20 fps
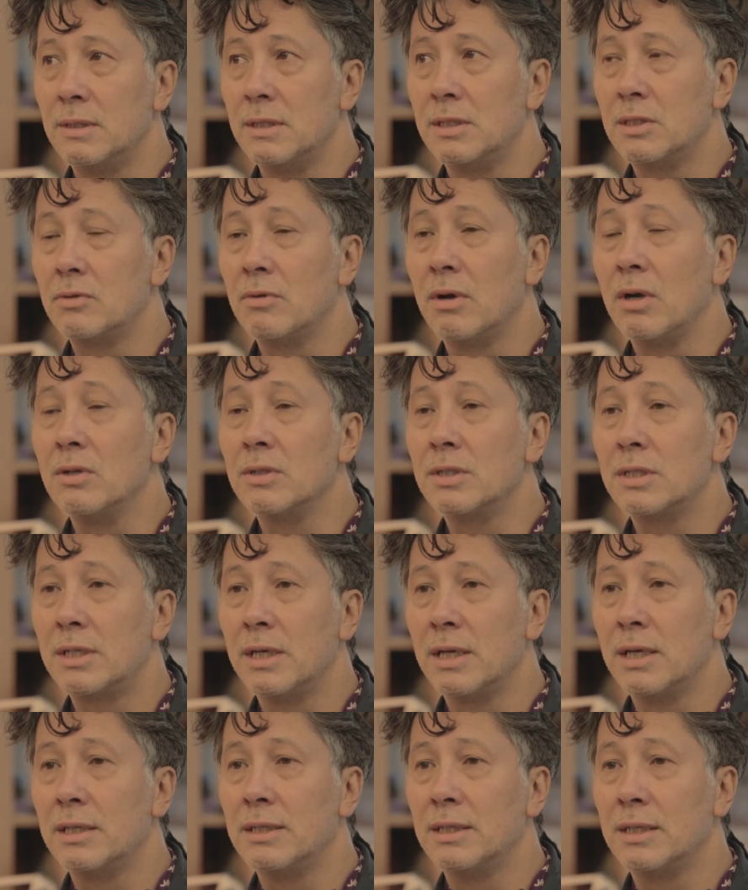l'histoire
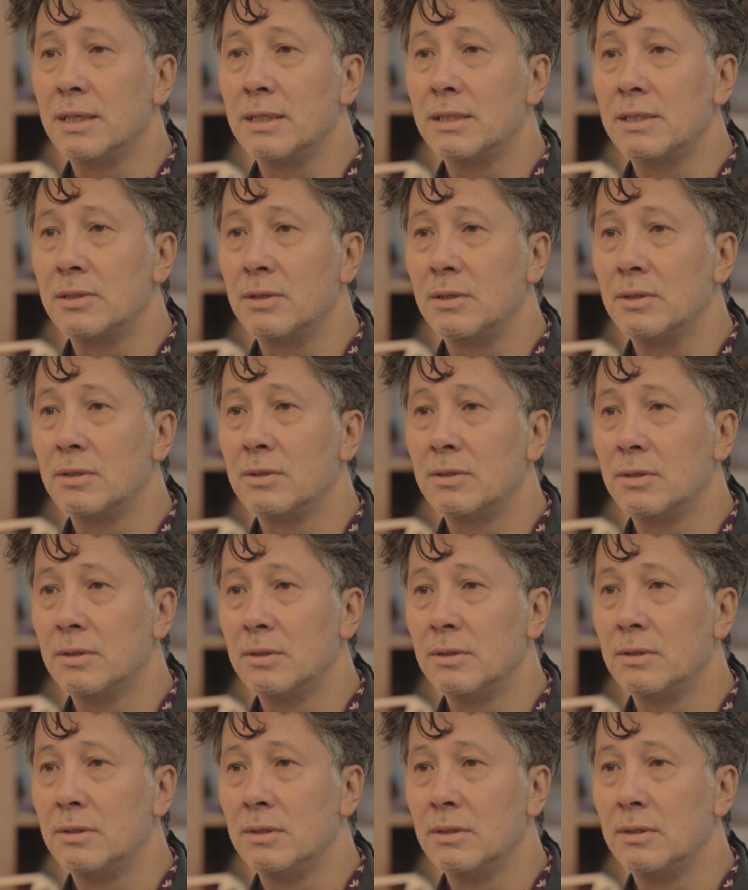ancienne et récente.